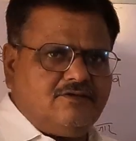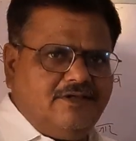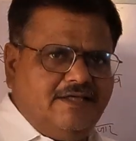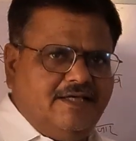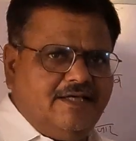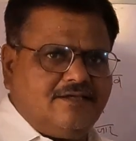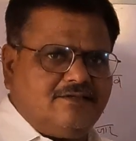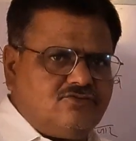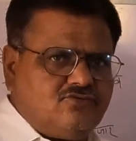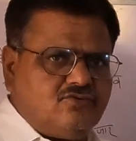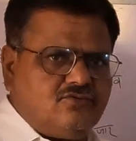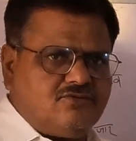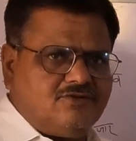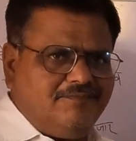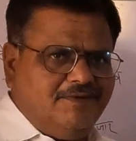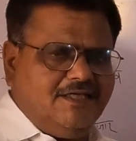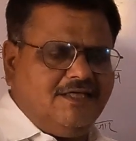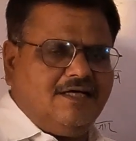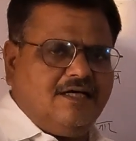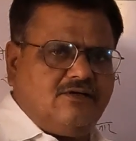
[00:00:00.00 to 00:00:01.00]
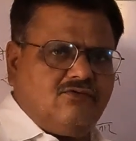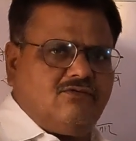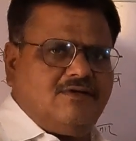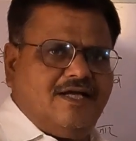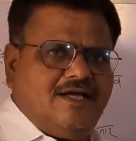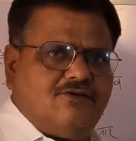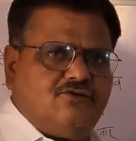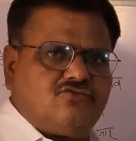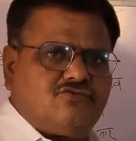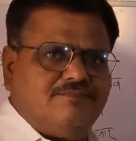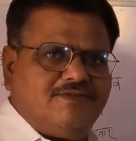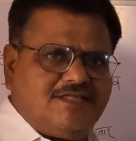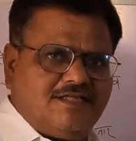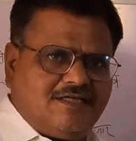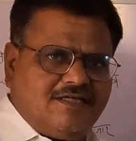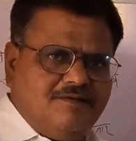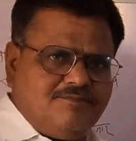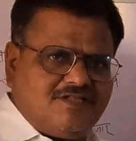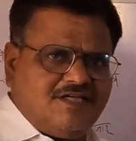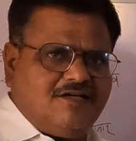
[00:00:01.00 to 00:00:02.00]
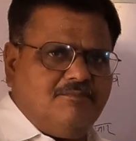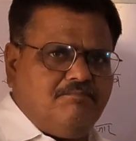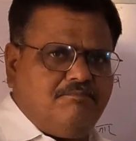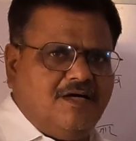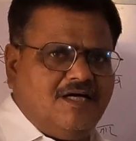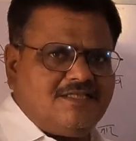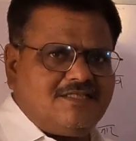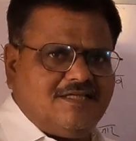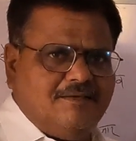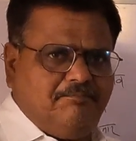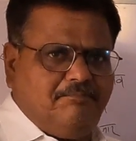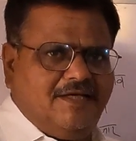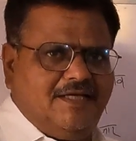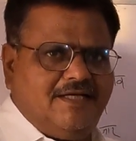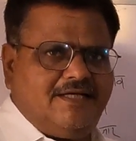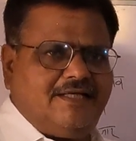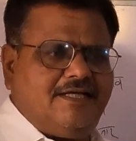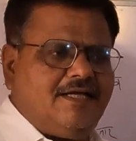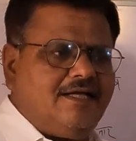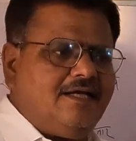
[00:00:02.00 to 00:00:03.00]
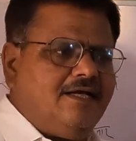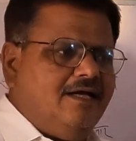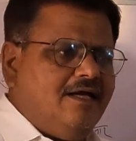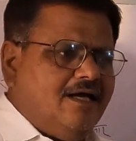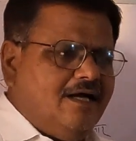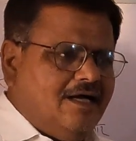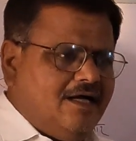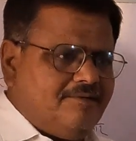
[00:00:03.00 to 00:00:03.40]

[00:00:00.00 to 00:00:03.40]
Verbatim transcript: एक जो ज़मीन का टुकड़ा है उसमें से कम से कम पाँच सैंपल लेने हैं